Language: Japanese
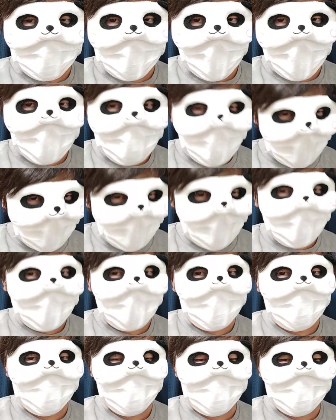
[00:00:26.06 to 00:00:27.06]
あんまりない
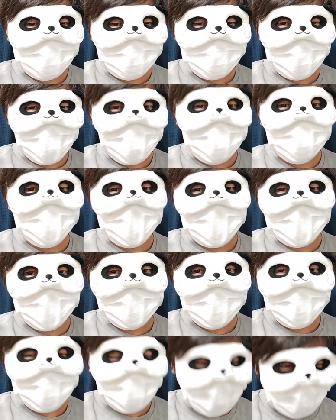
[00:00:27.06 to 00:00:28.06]
です。特に
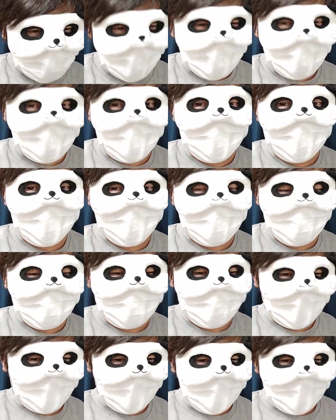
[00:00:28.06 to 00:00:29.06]
食料品で
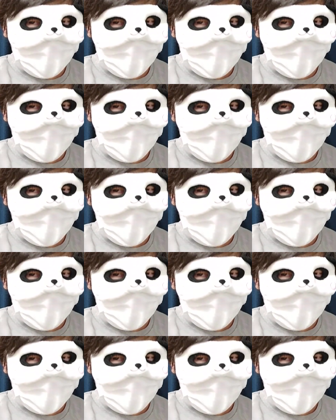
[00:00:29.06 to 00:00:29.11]
す。